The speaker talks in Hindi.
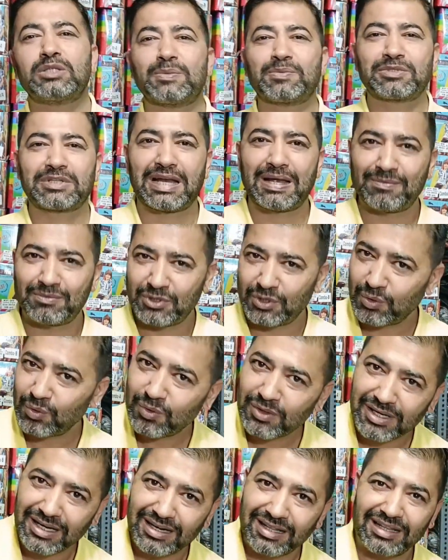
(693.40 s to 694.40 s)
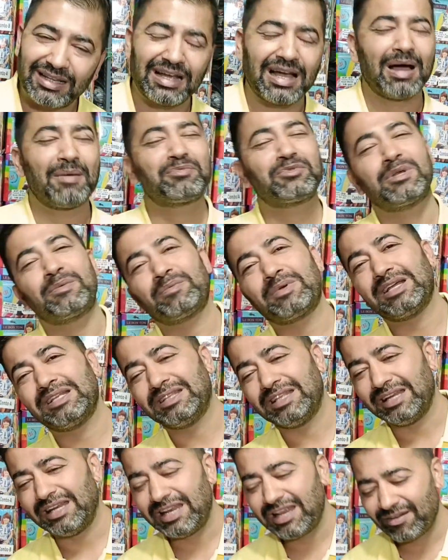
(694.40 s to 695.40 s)
और सब्सक्राइब जरूर कर दें आप सबका
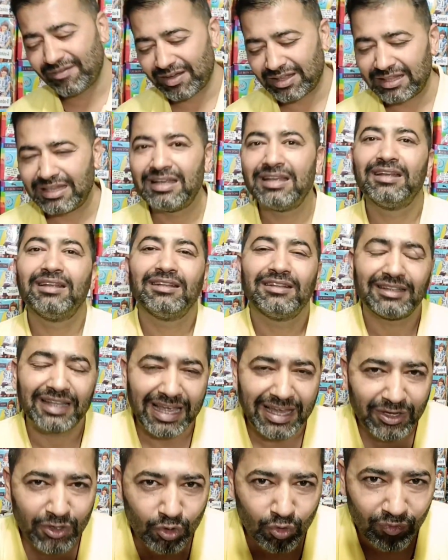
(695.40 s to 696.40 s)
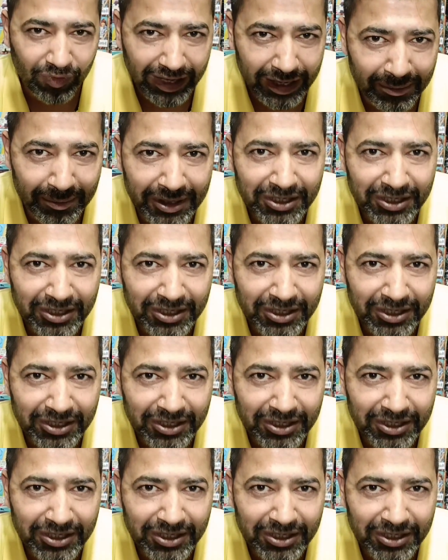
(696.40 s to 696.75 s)
धन्यवाद थैंक यू वेरी